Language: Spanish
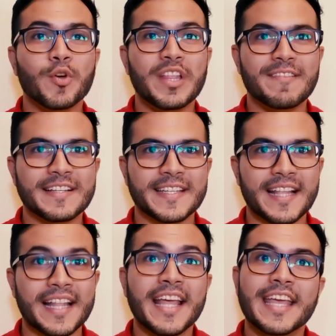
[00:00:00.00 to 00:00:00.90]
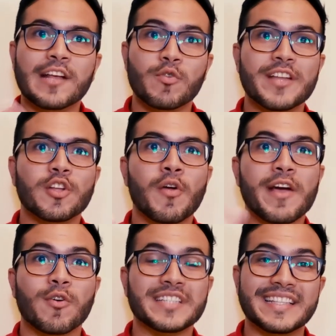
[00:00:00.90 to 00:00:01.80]
biodiversidad, incluyendo
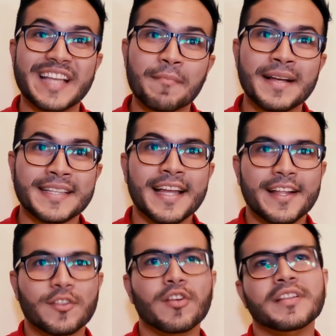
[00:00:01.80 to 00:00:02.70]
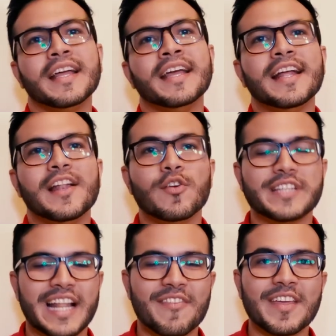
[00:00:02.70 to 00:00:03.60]
los ecosistemas donde
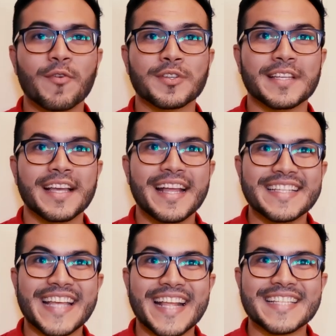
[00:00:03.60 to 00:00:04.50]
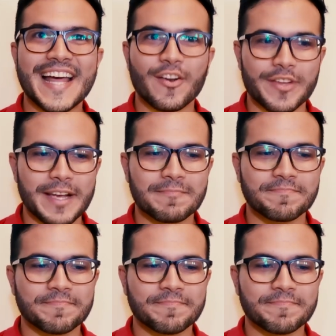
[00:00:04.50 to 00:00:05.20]
los seres vivos se desarrollan.